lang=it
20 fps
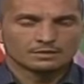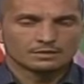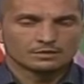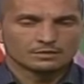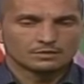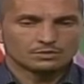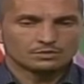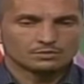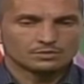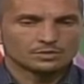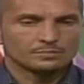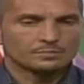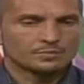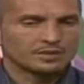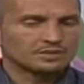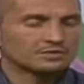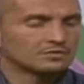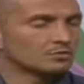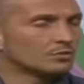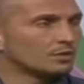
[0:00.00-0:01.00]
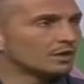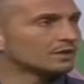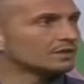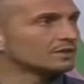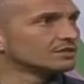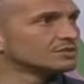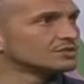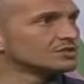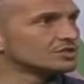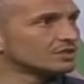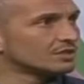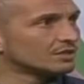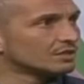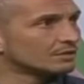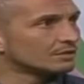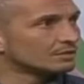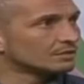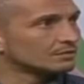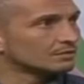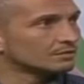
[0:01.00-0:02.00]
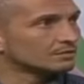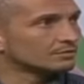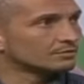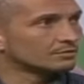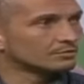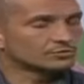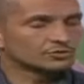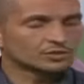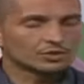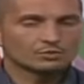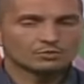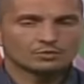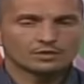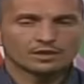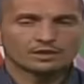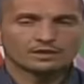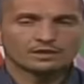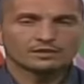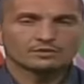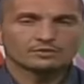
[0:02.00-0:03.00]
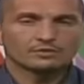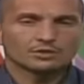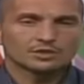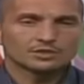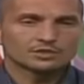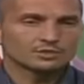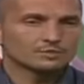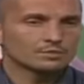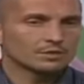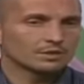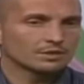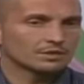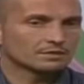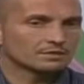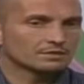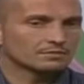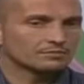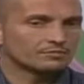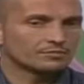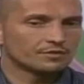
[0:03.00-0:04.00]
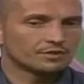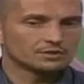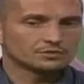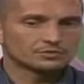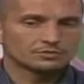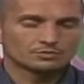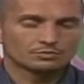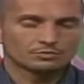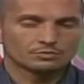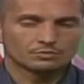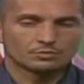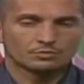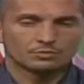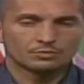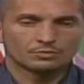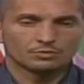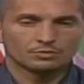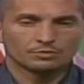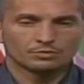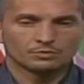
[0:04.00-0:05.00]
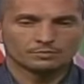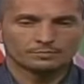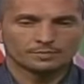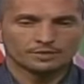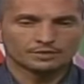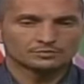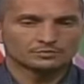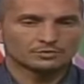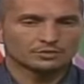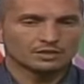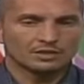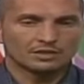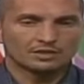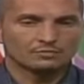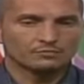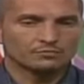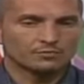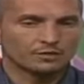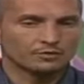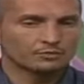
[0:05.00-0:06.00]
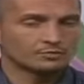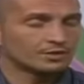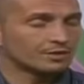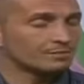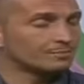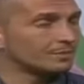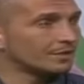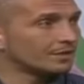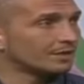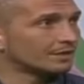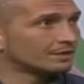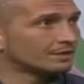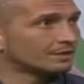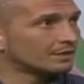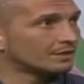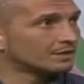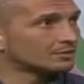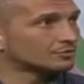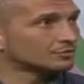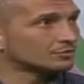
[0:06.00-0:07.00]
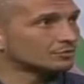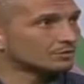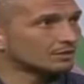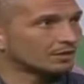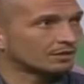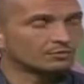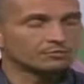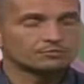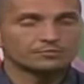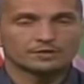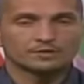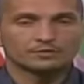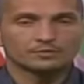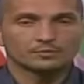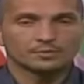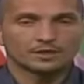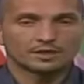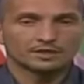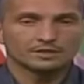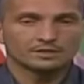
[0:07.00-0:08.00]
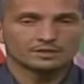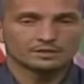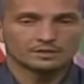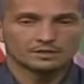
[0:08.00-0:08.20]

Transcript: uh, ti prendono anche in giro non hanno neanche il coraggio di guardarti in faccia, sono persone che non fanno del bene al calcio, l'hanno fatto magari